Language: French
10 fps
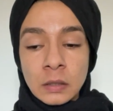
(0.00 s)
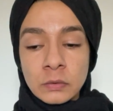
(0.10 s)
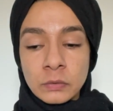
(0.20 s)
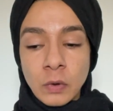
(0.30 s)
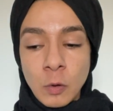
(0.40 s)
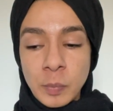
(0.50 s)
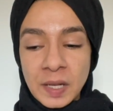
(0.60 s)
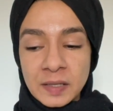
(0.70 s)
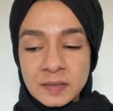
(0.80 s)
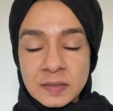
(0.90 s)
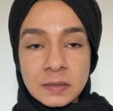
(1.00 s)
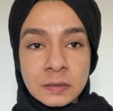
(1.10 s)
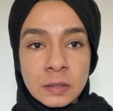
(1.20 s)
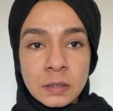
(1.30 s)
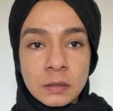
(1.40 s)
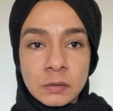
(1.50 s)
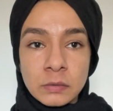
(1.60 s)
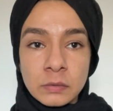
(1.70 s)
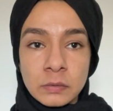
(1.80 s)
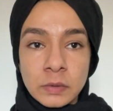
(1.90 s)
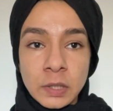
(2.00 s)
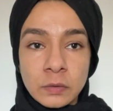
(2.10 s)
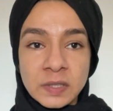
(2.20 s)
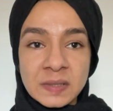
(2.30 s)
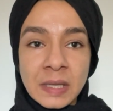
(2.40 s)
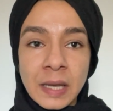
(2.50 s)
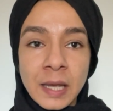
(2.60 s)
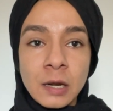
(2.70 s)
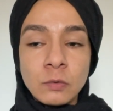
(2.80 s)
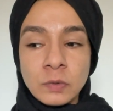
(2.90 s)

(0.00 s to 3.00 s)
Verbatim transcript: euh, en Palestine euh, et en Israël.